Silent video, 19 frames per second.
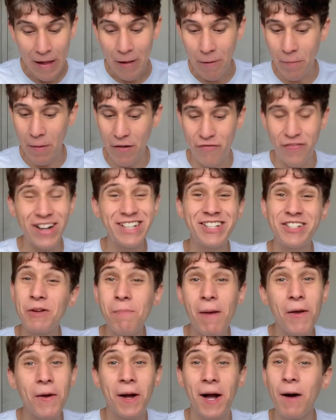Na faixa de
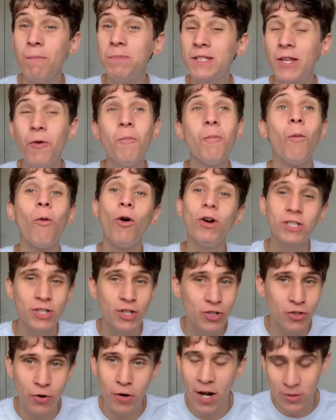meio campo tem um monte de
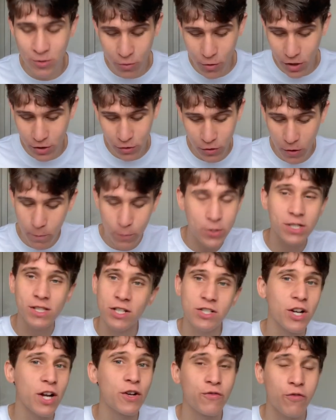jogador que eu não podia
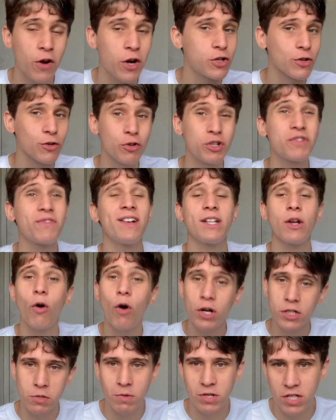deixar de fora. Jogadores que fazem
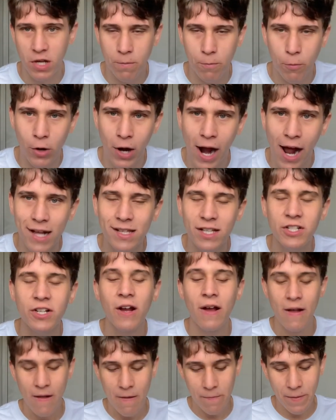ótimas temporadas,
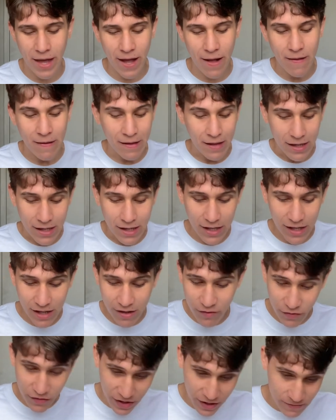né? E,
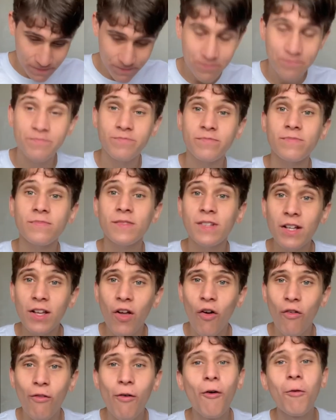enfim...
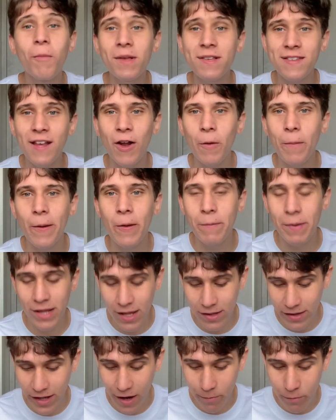Vamos começar logo para não perder
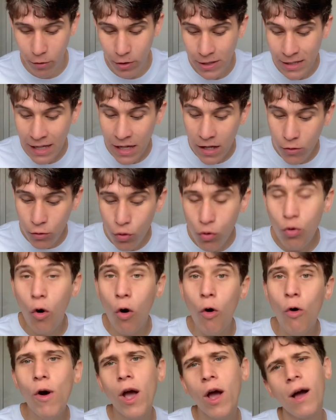tempo. No
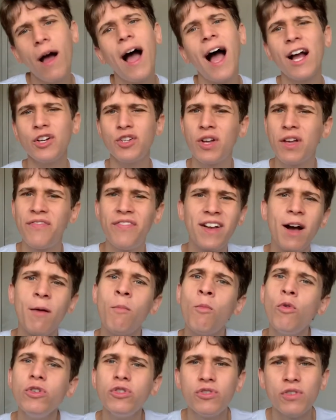gol, acho que fica
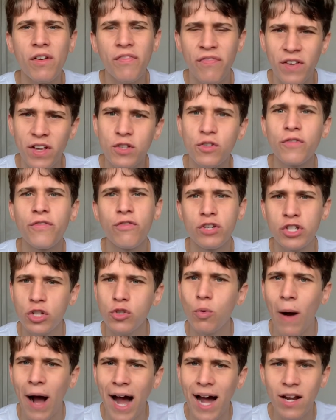muito difícil fugir
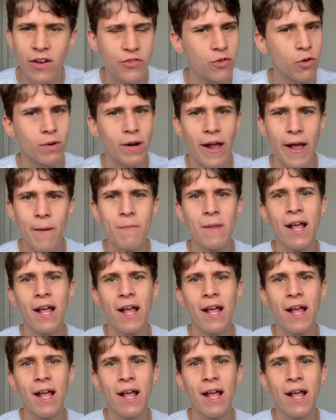do Alisson, né?